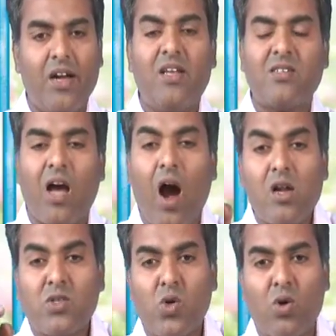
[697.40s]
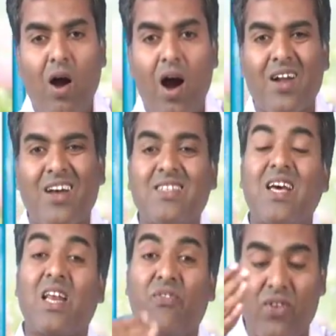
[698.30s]
இட் இஸ் ஆல்சோ கால்ட் அஸ்
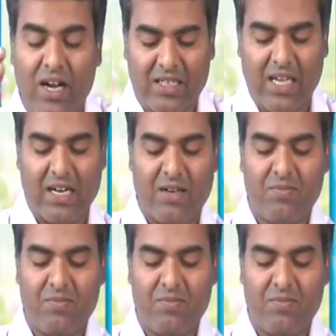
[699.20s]
அ ரிஃப்ளெக்டர்